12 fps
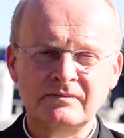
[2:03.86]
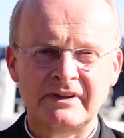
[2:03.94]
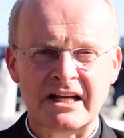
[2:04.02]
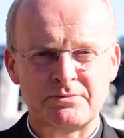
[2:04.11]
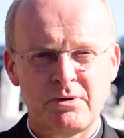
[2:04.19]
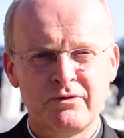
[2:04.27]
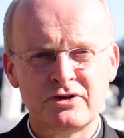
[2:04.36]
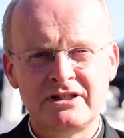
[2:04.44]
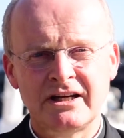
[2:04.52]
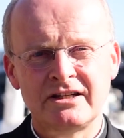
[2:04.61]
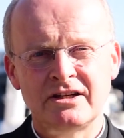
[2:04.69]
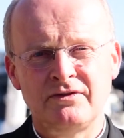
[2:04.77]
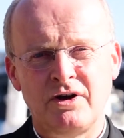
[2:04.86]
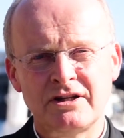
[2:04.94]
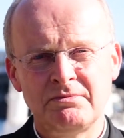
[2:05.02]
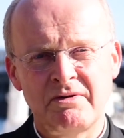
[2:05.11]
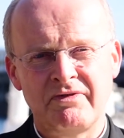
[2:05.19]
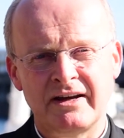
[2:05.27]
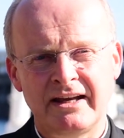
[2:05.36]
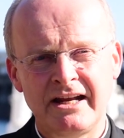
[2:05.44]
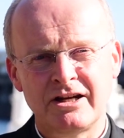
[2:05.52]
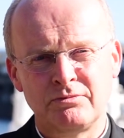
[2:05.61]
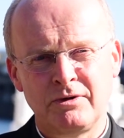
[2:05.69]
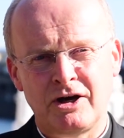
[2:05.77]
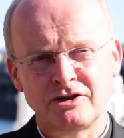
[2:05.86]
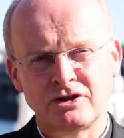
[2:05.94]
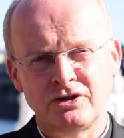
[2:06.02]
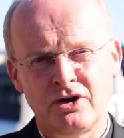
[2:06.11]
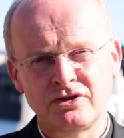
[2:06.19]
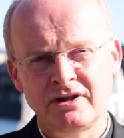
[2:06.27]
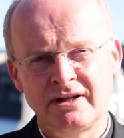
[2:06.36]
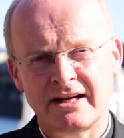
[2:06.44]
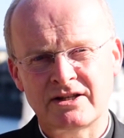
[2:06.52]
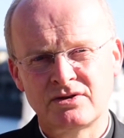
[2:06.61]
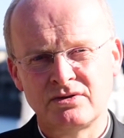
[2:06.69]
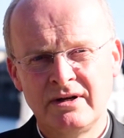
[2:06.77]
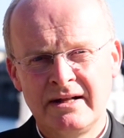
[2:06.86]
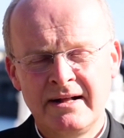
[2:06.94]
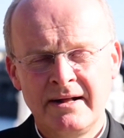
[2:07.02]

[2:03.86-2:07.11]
Das provozierende Wort im Evangelium lautet heute dazu,